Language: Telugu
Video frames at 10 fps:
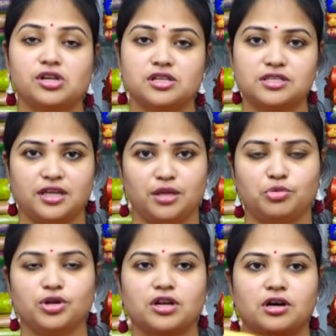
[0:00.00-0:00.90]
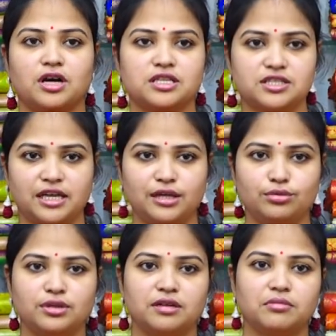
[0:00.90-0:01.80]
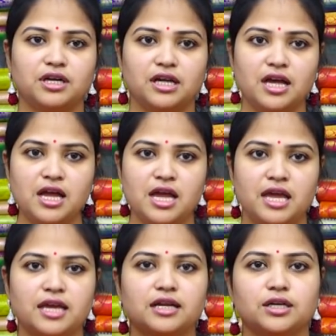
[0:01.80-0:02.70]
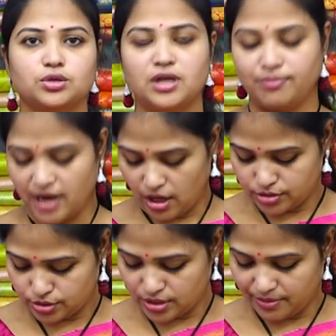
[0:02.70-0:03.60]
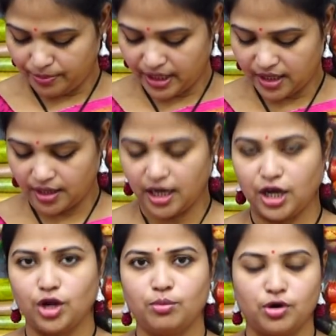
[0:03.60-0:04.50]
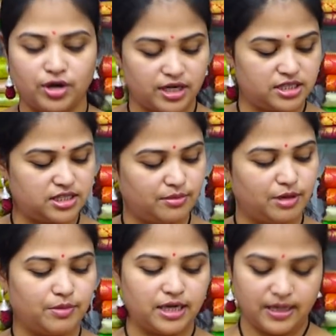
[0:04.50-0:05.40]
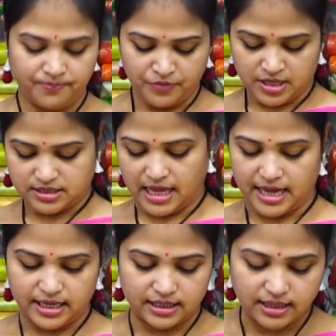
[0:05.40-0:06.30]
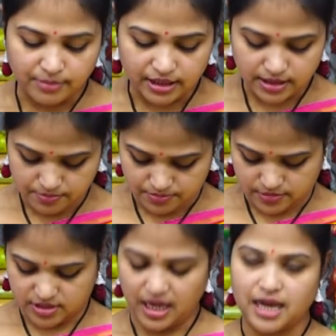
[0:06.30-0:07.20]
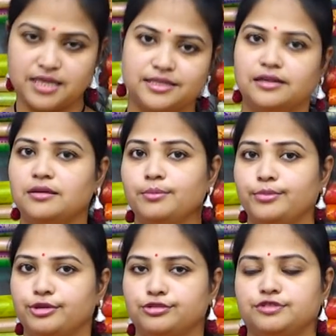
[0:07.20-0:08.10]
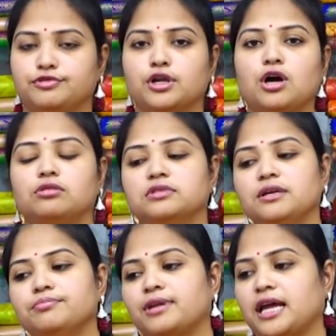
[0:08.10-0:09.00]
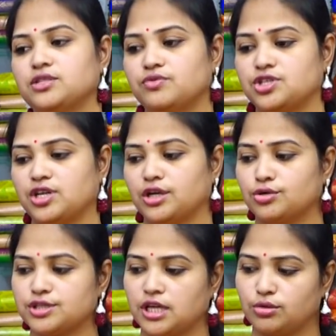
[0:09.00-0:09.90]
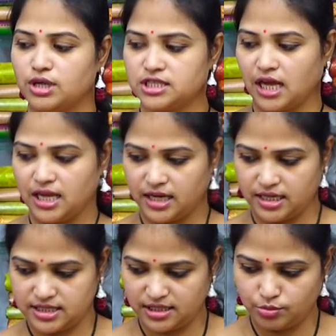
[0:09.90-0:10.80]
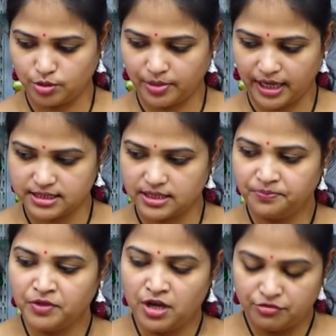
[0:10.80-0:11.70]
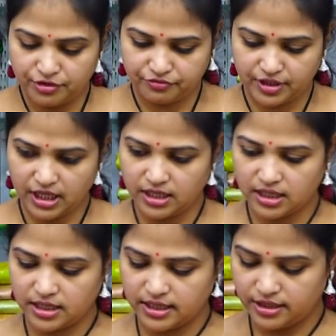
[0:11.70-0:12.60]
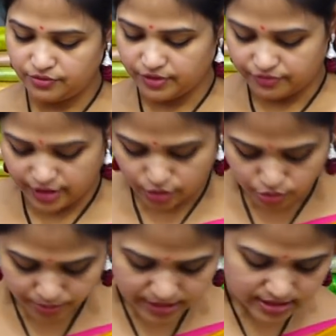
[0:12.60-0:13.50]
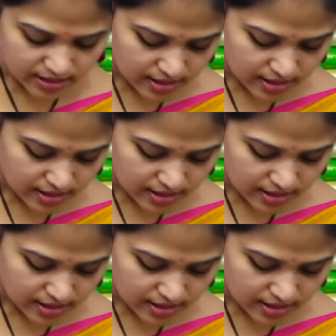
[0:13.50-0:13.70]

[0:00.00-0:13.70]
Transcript: చిన్న జరీ బార్డర్ ఆ స్టైల్ ఉందనమాట ఇక్కడ కూడా బ్లౌజ్ కూడా పింక్ అండ్ ఎల్లో బార్డర్ ఇచ్చామన్నమాట శారీ అయితే మాత్రం చాలా చాలా బ్యూటిఫుల్గా ఉంది ప్రైస్ విషయానికి వస్తే కూడా చాలా రీజనబుల్ ప్రైస్ ఫిఫ్టీన్ హండ్రెడ్ అండ్ ఫిఫ్టీ రూపీస్